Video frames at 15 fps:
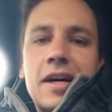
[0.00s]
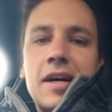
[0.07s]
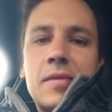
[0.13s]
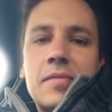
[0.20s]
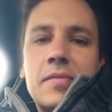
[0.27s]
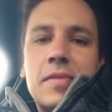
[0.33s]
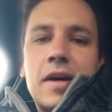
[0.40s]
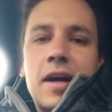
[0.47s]

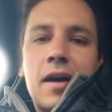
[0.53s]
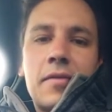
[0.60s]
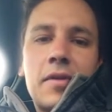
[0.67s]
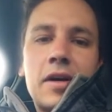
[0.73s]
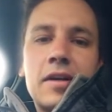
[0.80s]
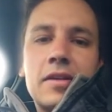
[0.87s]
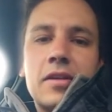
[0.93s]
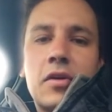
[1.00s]
Ähm,
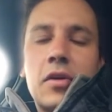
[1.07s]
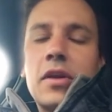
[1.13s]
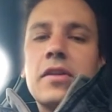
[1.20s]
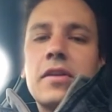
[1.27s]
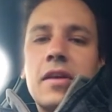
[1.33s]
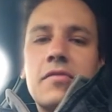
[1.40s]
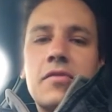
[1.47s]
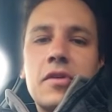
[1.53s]
aber da
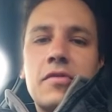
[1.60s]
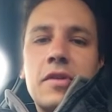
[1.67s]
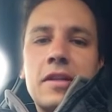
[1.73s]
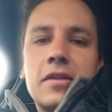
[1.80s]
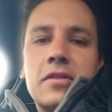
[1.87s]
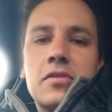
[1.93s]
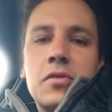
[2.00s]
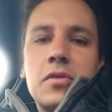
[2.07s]
gehört halt einfach
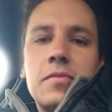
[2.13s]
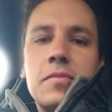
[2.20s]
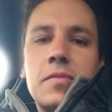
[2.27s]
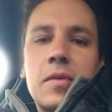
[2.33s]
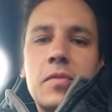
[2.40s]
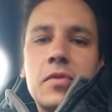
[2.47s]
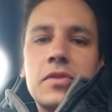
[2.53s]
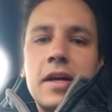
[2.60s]
viel dazu.
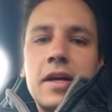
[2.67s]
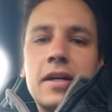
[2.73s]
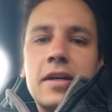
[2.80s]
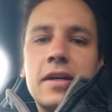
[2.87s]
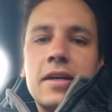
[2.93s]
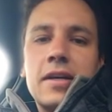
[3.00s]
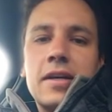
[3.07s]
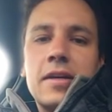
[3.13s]
Man muss
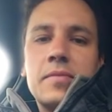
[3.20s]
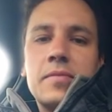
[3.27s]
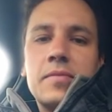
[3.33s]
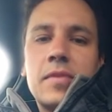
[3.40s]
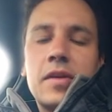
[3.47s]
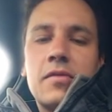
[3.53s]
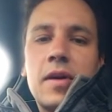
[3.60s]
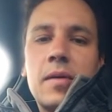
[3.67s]
sagen,
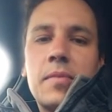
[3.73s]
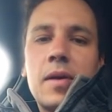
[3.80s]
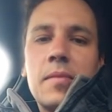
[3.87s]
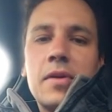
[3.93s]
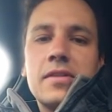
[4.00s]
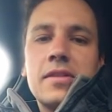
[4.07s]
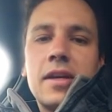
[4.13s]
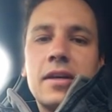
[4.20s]
ähm, ich war ein
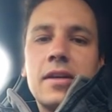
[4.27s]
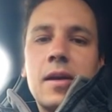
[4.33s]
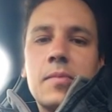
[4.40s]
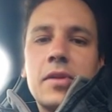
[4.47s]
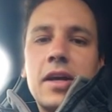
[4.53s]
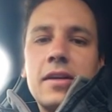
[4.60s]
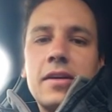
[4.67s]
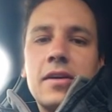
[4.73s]
paar Mal sehr
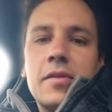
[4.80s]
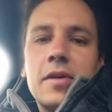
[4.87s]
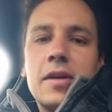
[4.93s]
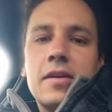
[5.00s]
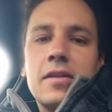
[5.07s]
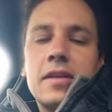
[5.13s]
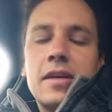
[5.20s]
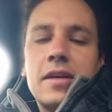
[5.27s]
knapp dran,
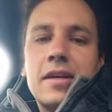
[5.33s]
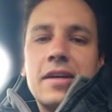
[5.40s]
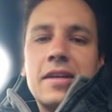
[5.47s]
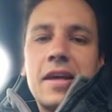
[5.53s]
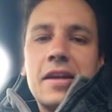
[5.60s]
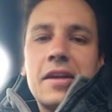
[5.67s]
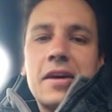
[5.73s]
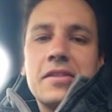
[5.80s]
aber äh,
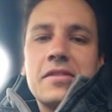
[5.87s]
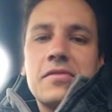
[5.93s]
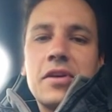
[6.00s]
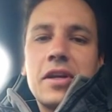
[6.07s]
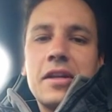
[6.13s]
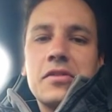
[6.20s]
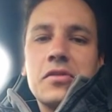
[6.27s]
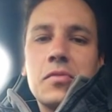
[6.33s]
leider hat es
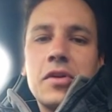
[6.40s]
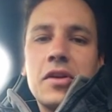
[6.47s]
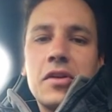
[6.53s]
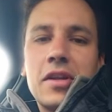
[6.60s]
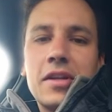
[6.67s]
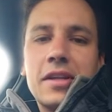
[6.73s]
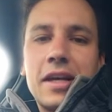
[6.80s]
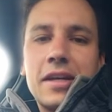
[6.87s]
für ganz oben
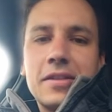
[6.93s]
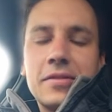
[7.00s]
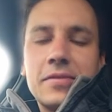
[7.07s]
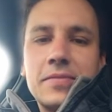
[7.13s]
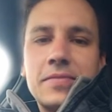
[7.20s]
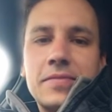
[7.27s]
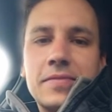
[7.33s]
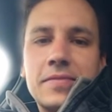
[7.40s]
noch nicht gereicht.
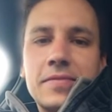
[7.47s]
